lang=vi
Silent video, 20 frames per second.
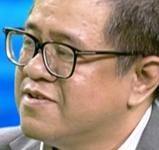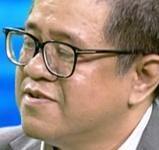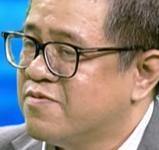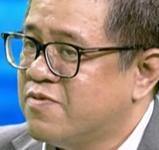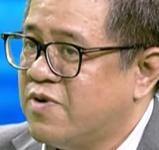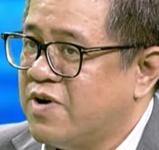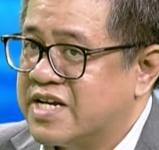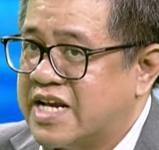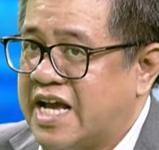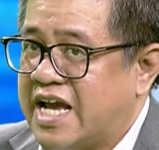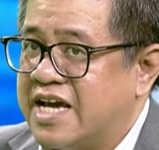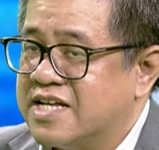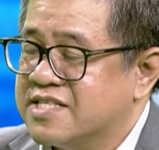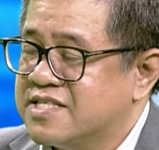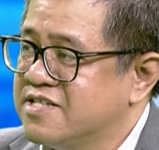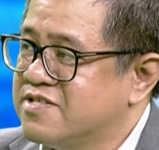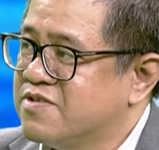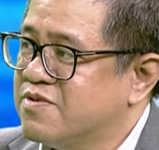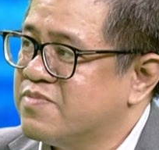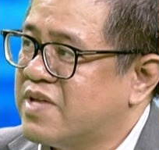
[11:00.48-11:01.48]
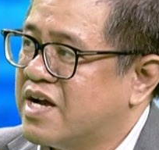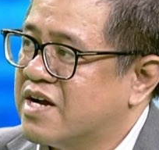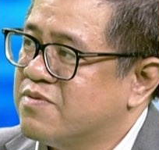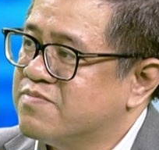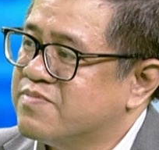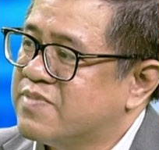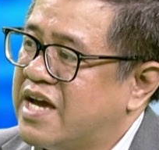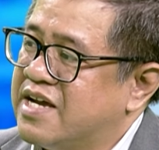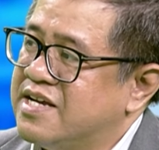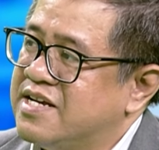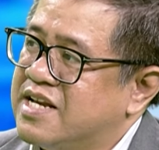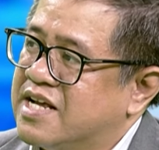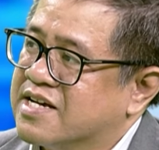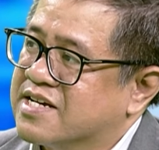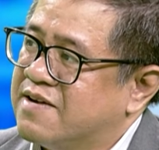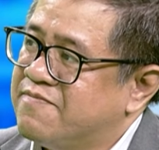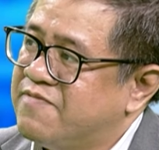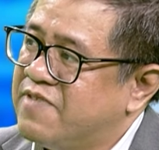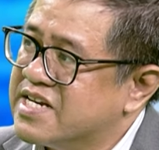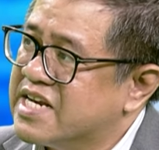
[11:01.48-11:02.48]
ngoài ra thì chúng ta cũng thấy là
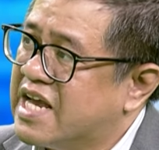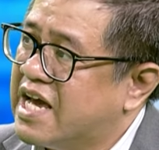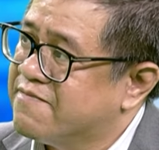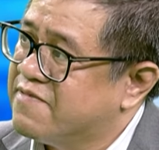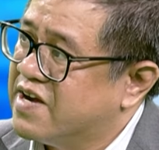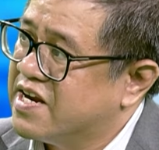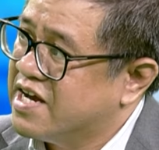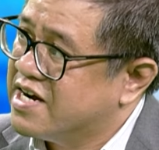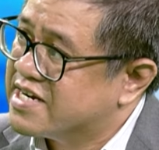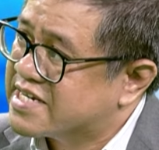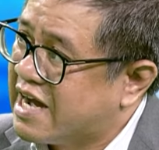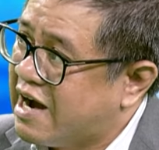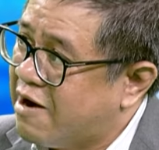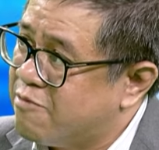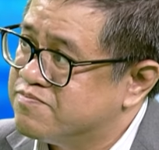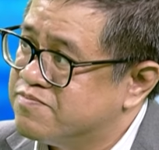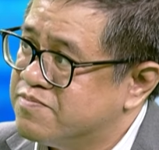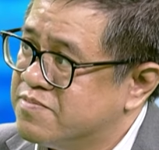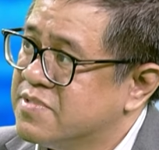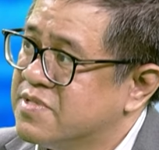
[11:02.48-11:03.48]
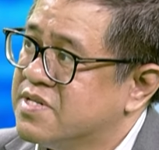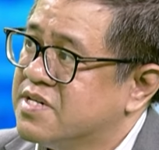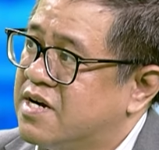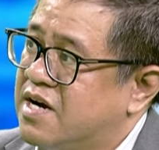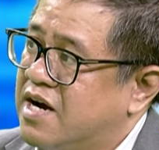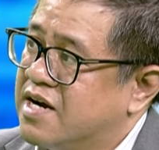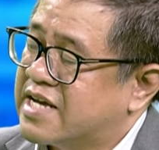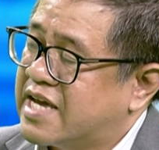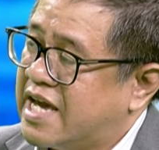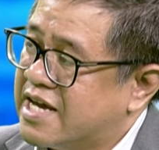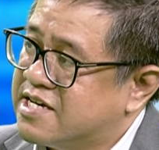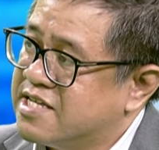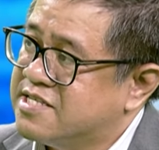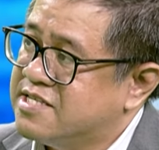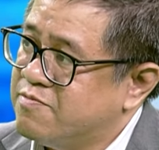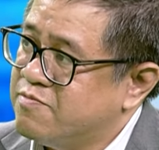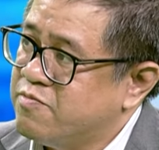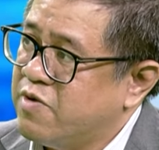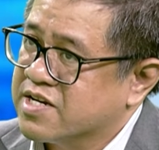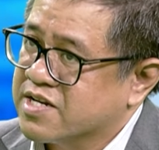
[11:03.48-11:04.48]
cái vấn đề về nợ công ở các cái
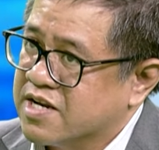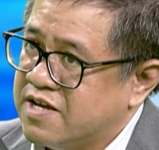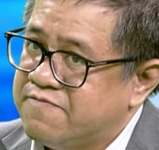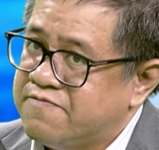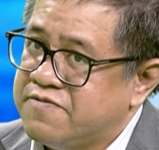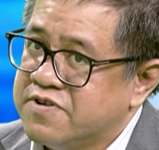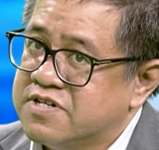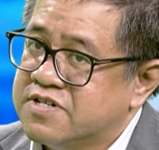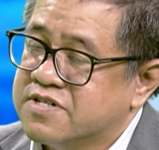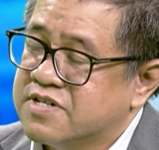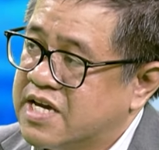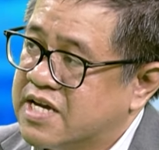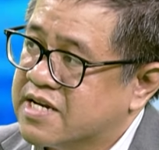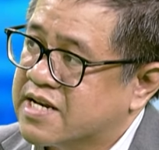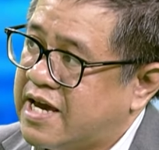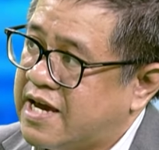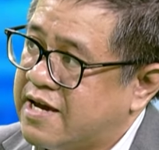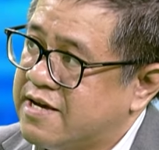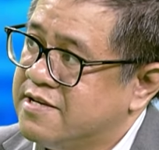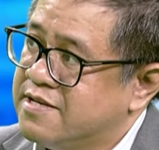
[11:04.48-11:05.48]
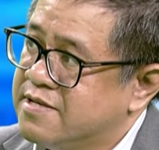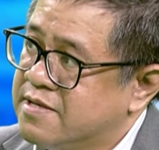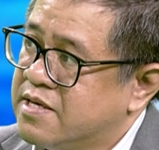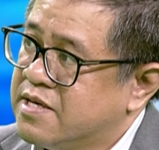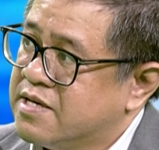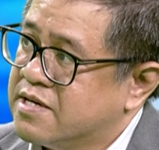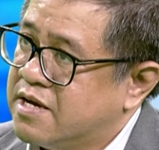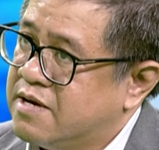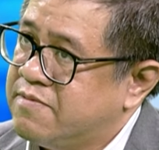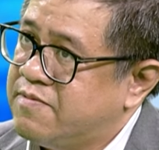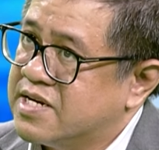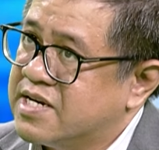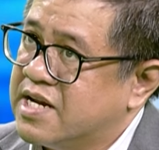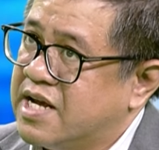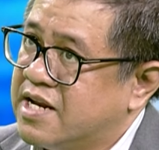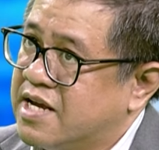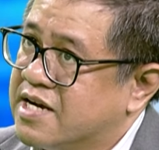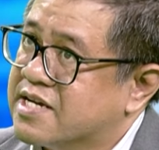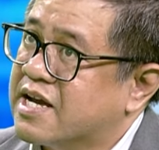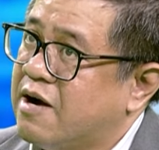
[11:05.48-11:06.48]
chính quyền địa phương hiện nay cái vấn đề
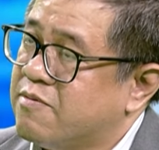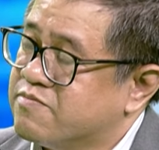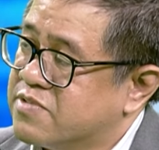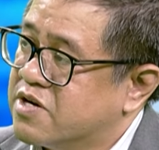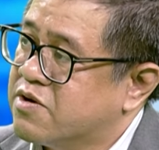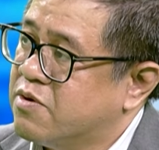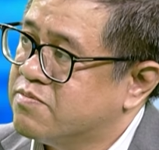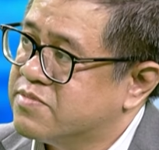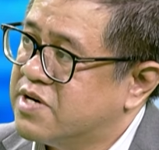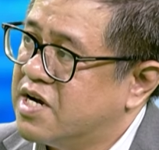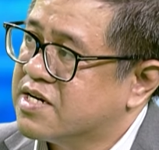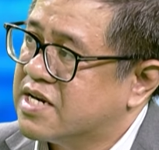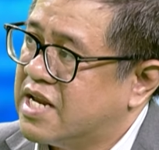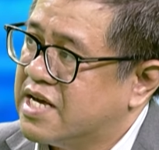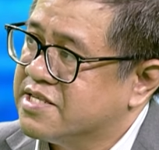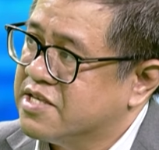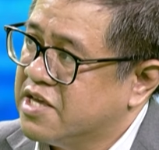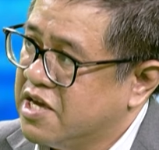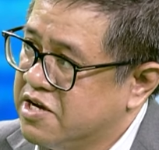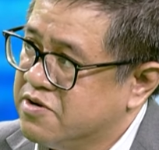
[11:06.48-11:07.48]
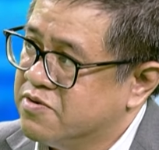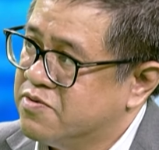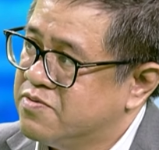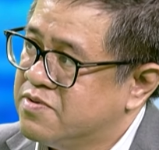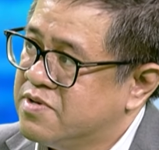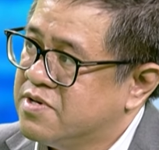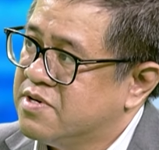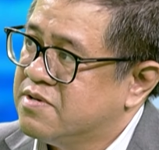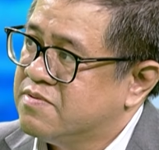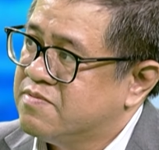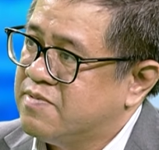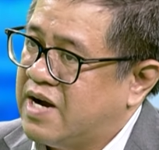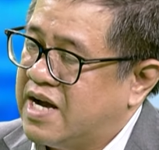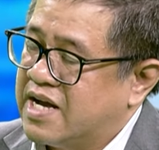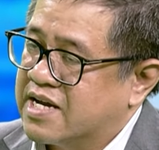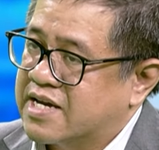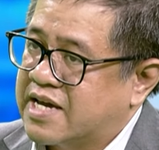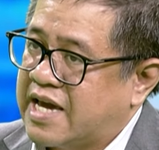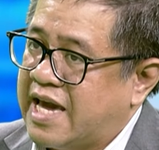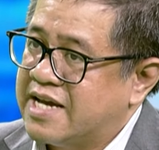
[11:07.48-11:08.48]
nợ công nó cũng rất là nhiều và
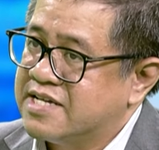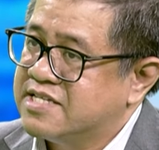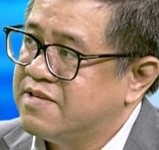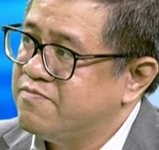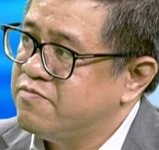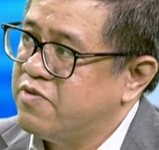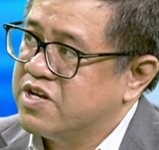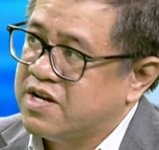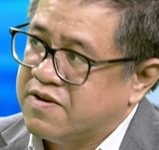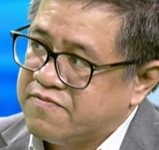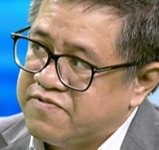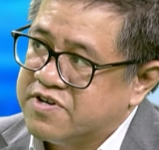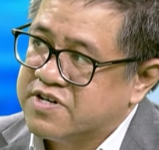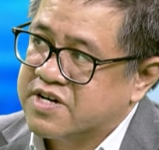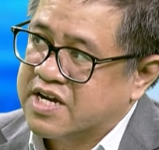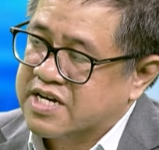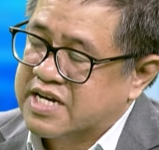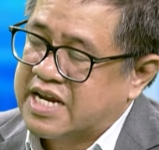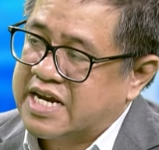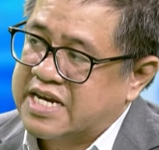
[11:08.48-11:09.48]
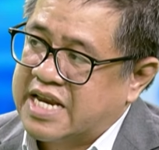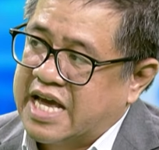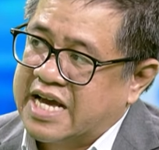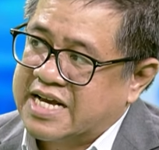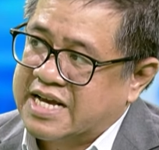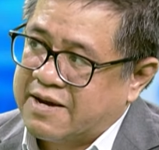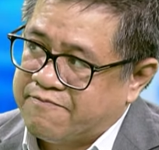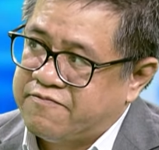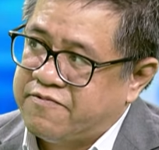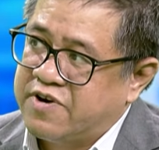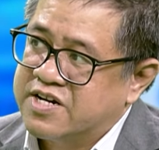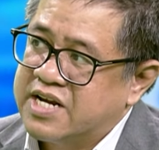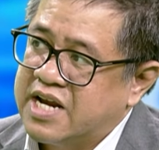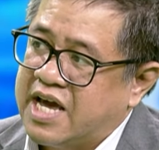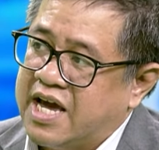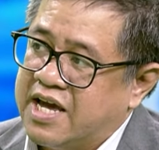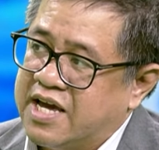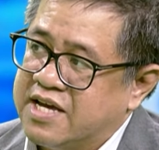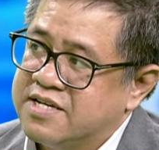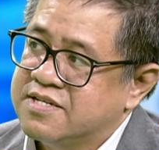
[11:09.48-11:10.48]
các chính quyền địa phương hiện nay đang gặp vấn
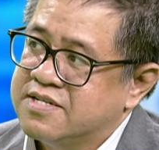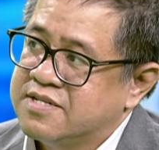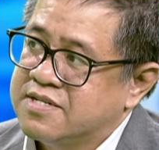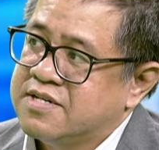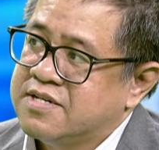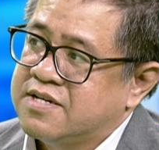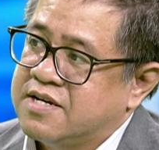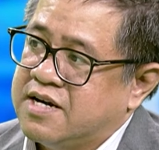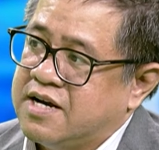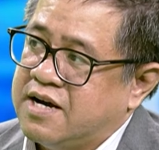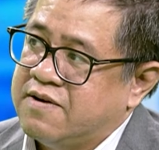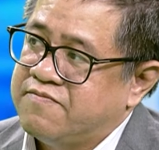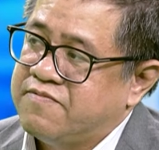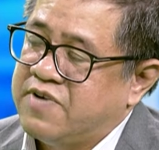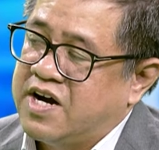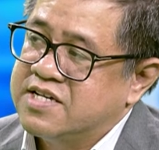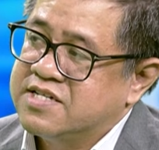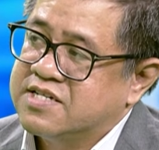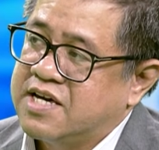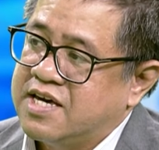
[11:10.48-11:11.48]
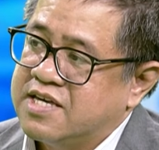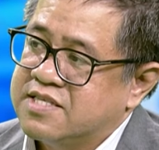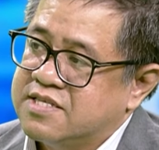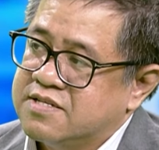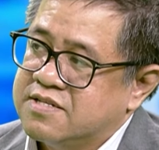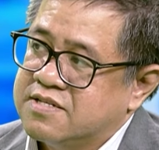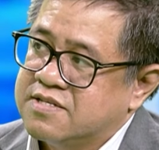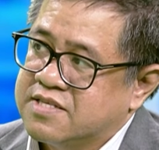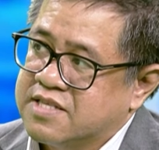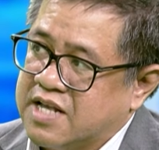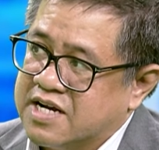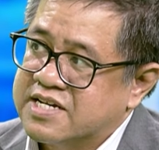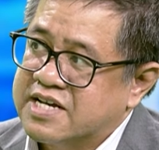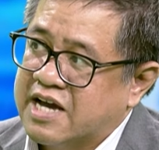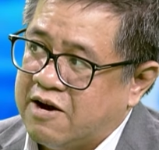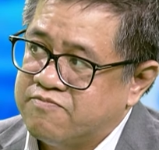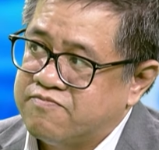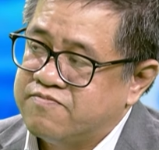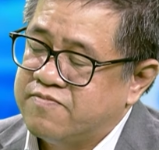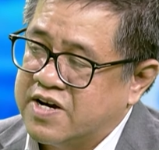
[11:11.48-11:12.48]
đề uh, với cái nợ
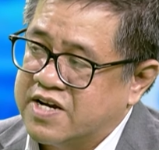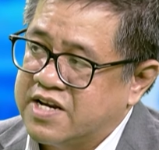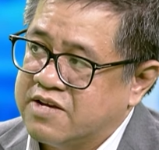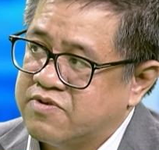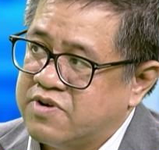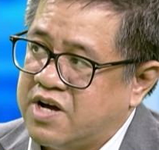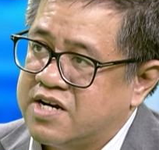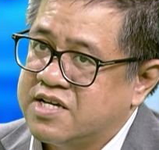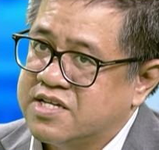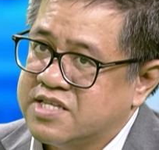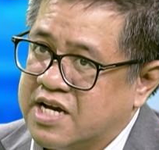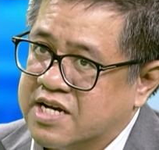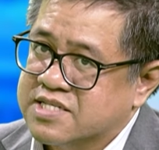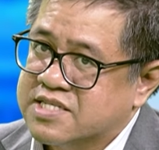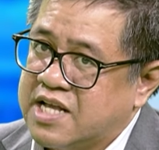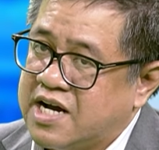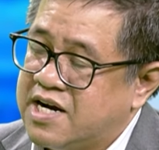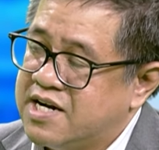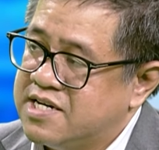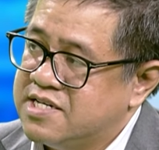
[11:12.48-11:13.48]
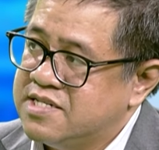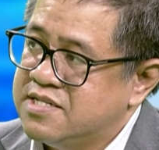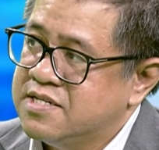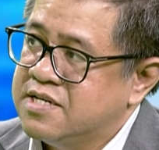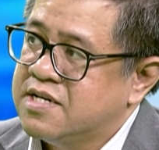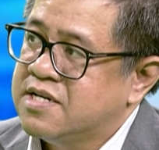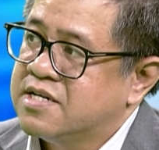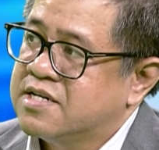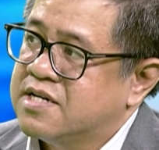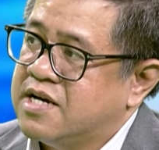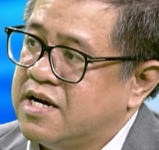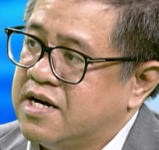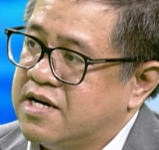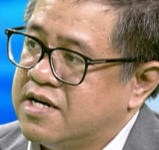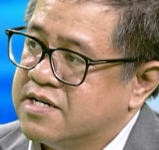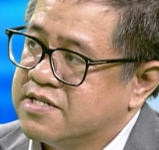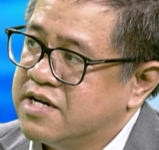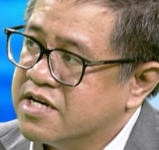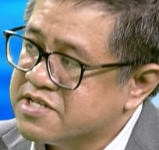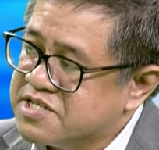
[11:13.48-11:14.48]
công và điều đó nó dẫn tới
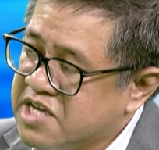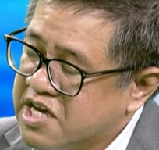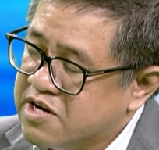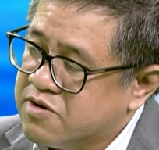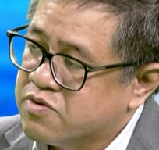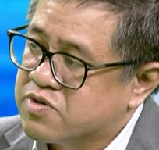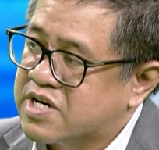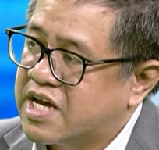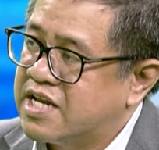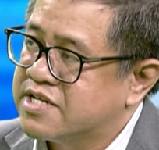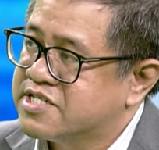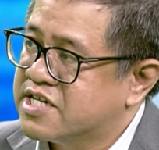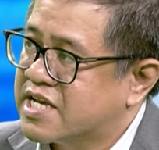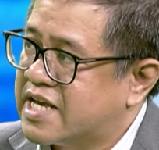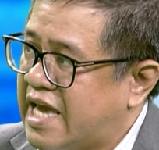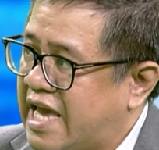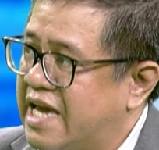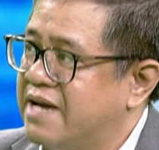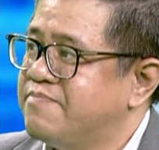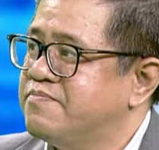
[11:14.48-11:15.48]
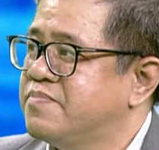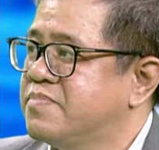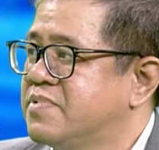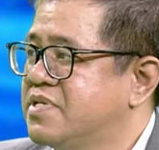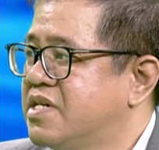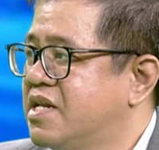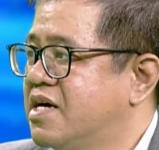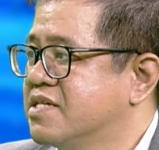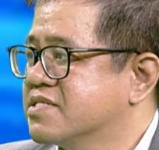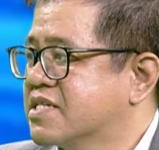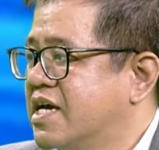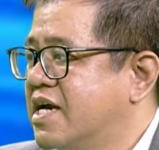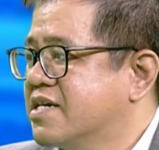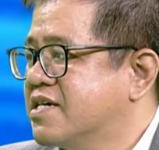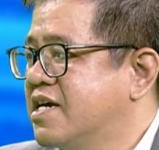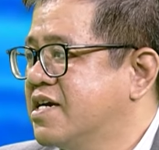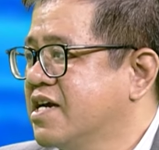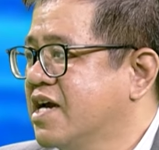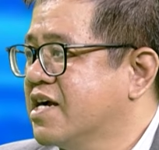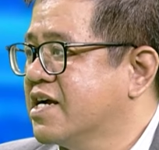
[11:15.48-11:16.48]
uh, rất nhiều cái sức ép lên các
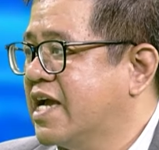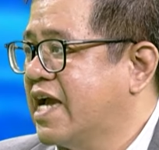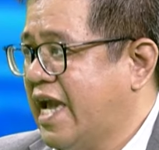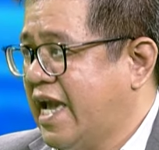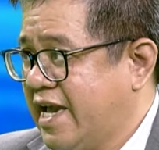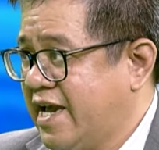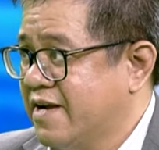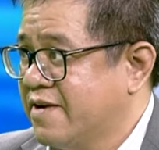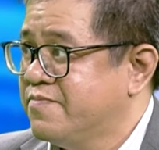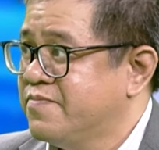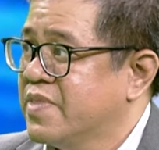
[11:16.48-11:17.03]
cái ngân hàng